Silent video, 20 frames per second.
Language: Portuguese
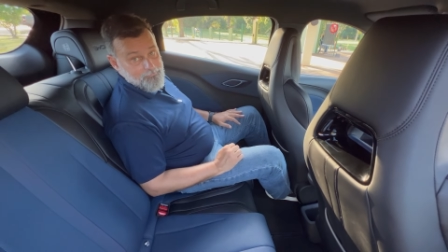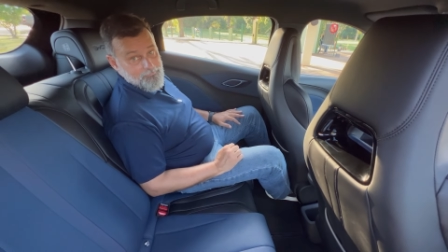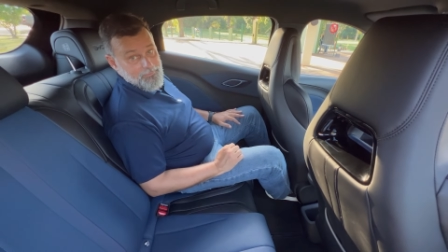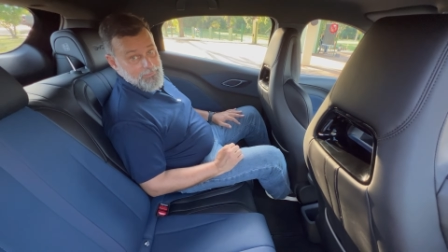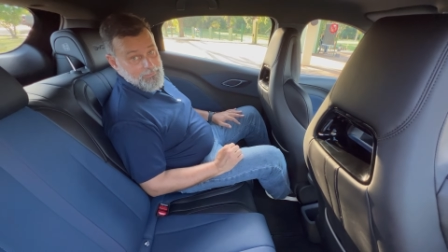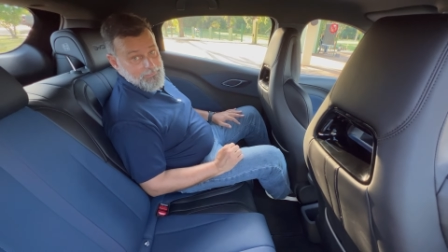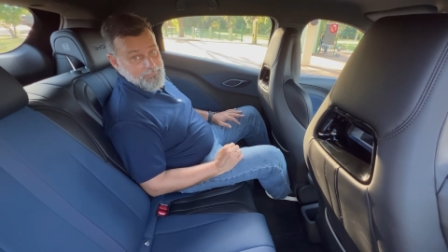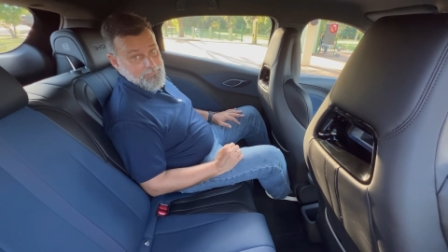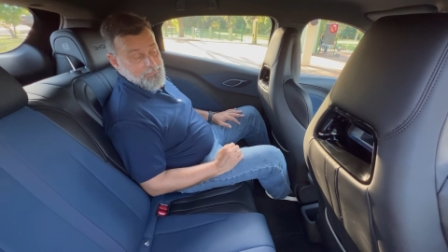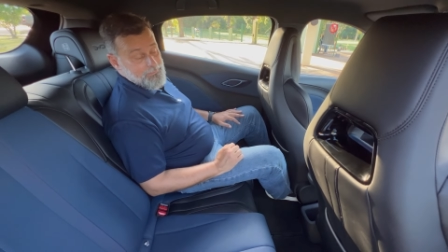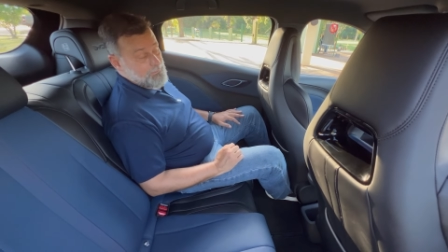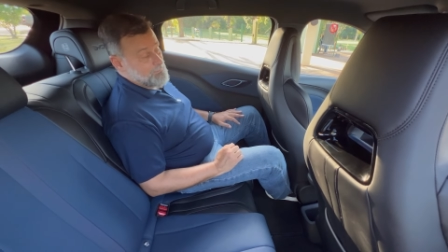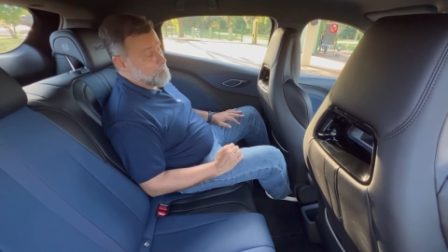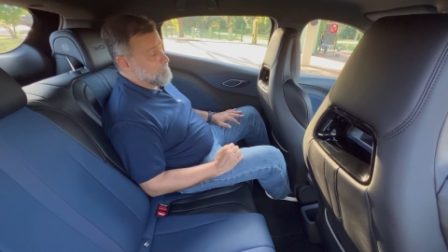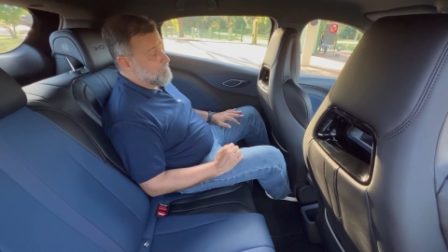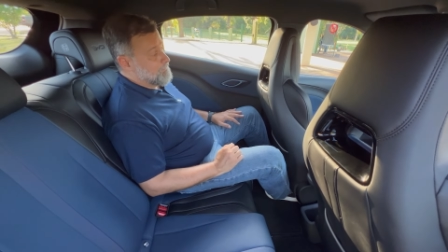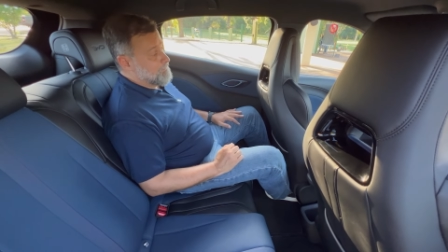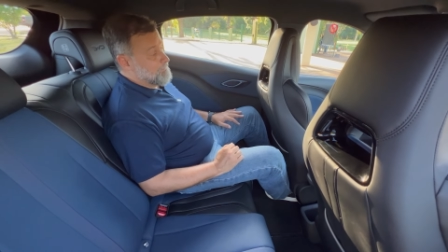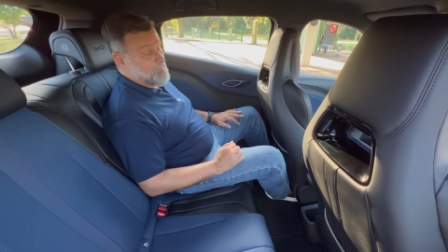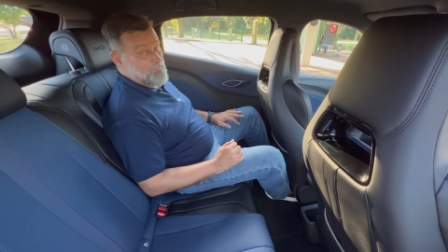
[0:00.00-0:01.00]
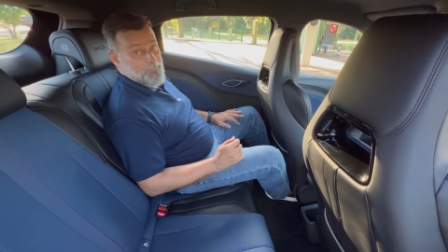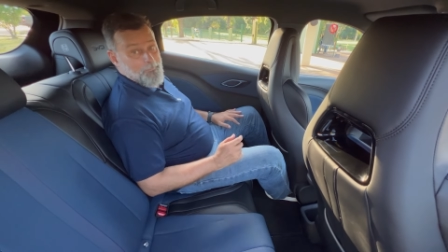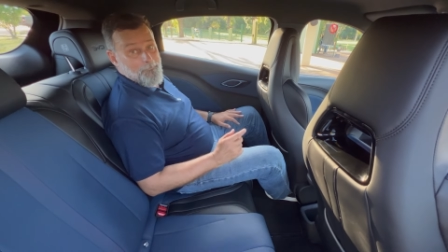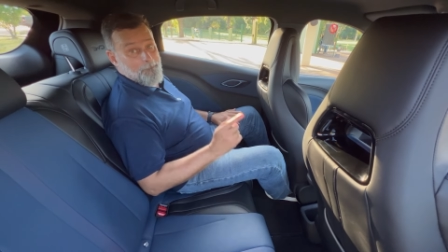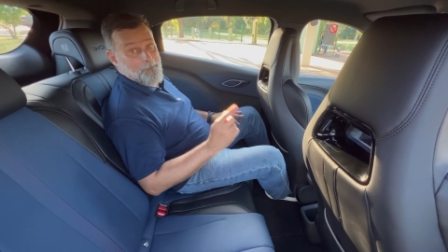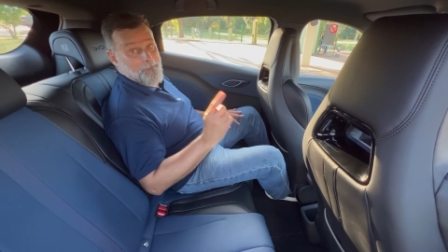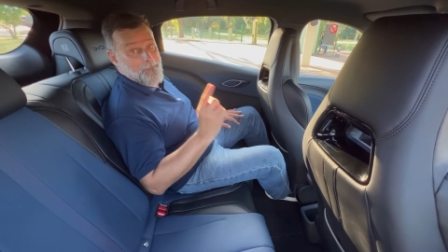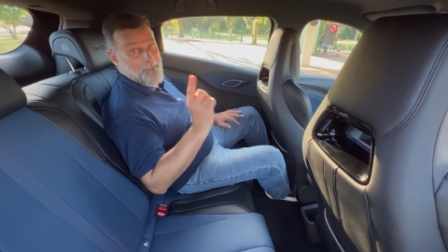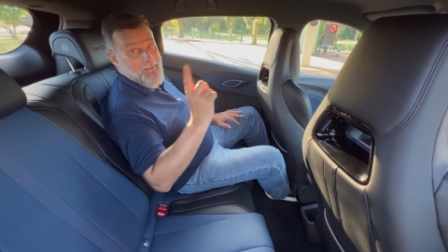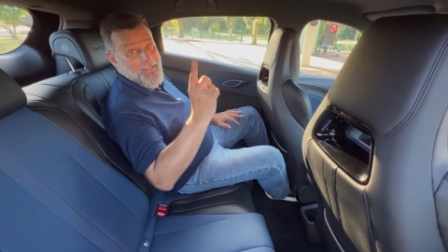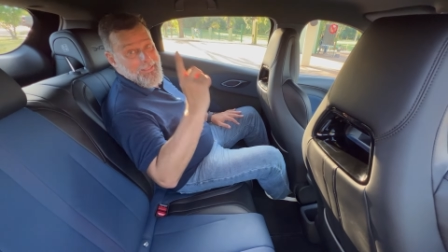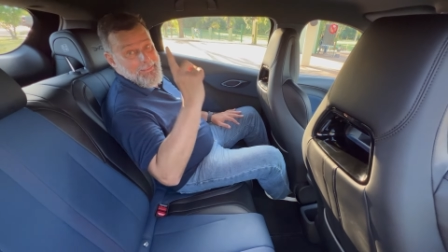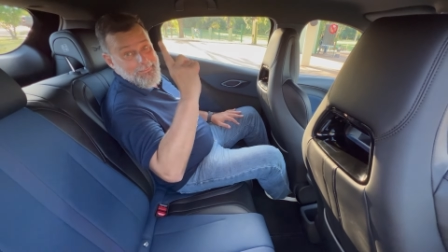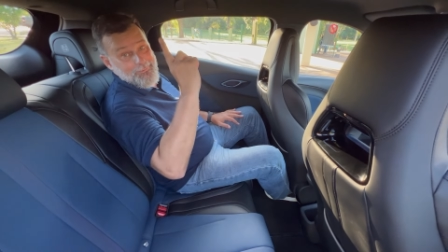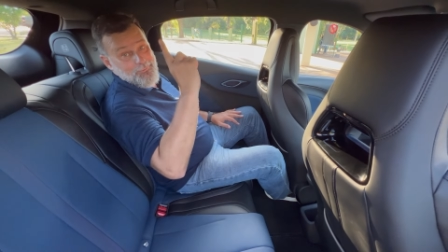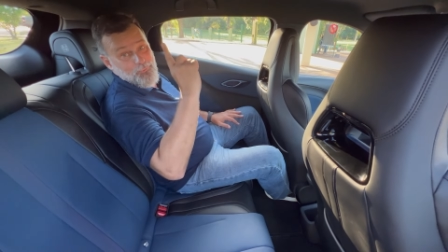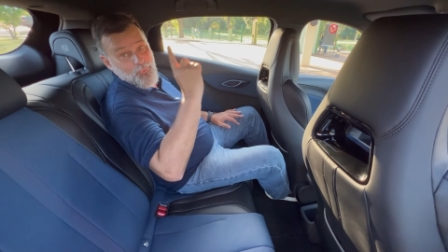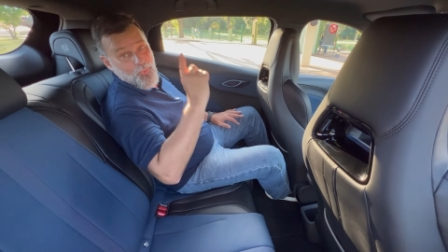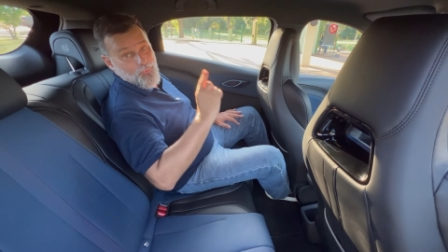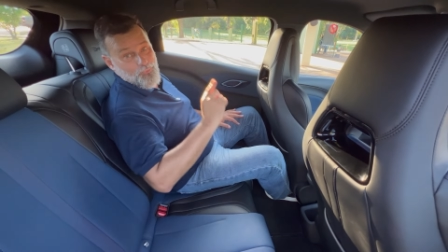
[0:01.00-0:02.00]
desse
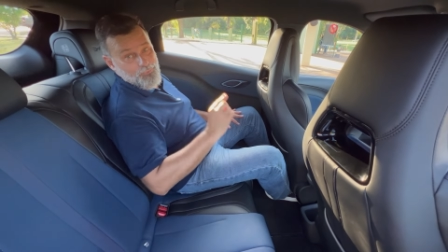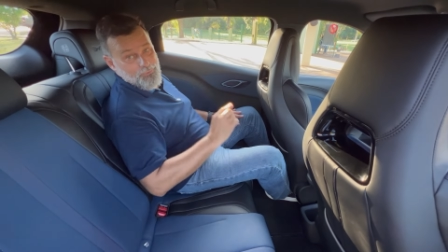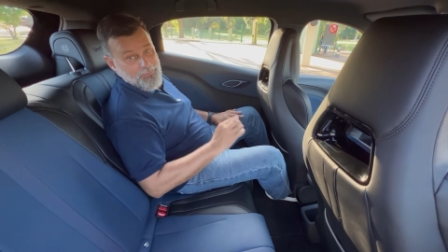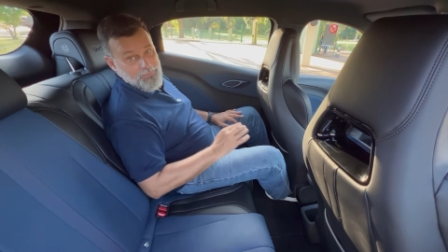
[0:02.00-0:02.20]
mais novo